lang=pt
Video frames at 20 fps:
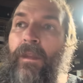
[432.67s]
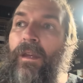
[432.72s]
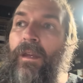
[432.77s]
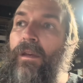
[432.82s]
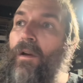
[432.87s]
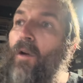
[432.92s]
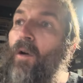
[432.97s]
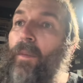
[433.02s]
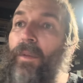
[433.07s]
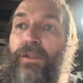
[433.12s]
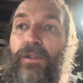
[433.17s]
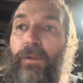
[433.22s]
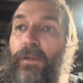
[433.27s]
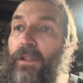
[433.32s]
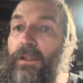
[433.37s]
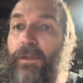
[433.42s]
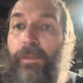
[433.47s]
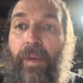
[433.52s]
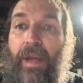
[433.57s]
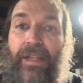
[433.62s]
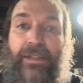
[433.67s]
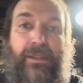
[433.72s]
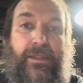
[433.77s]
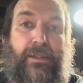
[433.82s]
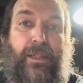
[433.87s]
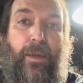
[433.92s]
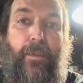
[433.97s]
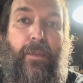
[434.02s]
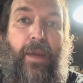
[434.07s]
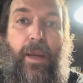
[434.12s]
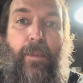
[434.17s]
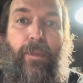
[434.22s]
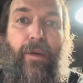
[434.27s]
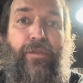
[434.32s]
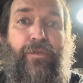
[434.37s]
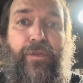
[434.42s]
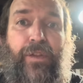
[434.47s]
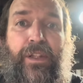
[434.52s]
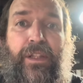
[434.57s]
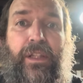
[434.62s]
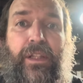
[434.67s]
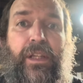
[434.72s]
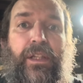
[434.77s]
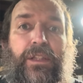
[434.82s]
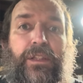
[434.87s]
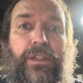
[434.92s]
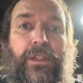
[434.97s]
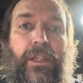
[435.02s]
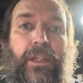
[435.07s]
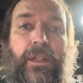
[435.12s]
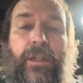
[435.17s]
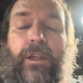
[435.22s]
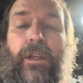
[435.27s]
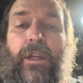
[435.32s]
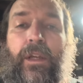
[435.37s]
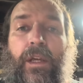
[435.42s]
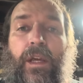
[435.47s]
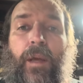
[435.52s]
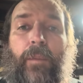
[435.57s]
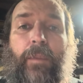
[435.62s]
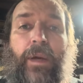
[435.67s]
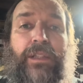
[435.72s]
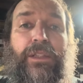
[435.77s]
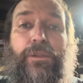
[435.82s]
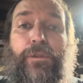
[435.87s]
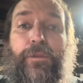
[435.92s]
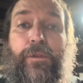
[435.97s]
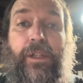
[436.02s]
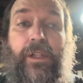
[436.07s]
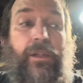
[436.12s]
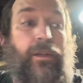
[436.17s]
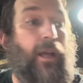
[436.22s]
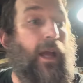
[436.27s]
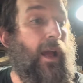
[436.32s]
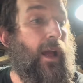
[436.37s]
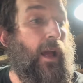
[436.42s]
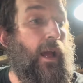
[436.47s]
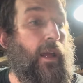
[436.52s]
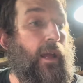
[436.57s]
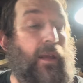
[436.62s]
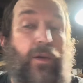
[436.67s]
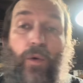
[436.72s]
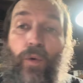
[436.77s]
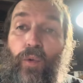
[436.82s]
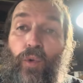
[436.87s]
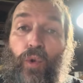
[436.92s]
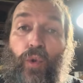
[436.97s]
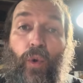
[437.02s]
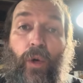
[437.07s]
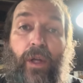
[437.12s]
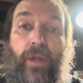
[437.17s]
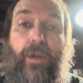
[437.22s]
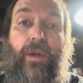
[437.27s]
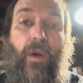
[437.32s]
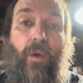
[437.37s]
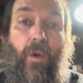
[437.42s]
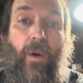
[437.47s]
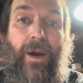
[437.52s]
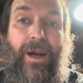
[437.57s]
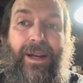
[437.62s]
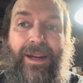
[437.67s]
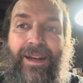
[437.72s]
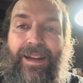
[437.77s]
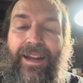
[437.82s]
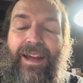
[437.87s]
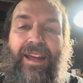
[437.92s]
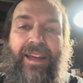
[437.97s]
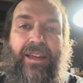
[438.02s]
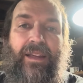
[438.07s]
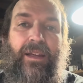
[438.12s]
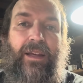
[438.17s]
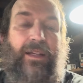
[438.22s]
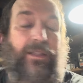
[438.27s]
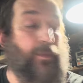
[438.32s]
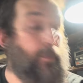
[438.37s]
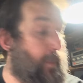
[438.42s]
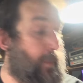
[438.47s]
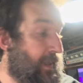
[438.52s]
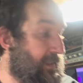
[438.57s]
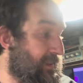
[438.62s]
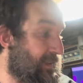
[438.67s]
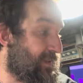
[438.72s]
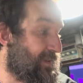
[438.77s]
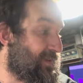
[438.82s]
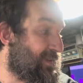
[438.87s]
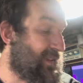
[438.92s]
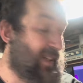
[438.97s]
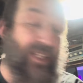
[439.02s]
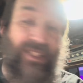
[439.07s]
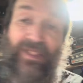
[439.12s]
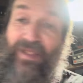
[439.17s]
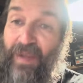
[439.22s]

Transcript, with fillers: E algumas outras peças também para Fiat, né? Mas enfim, o doido agora é que as peças que eu faço,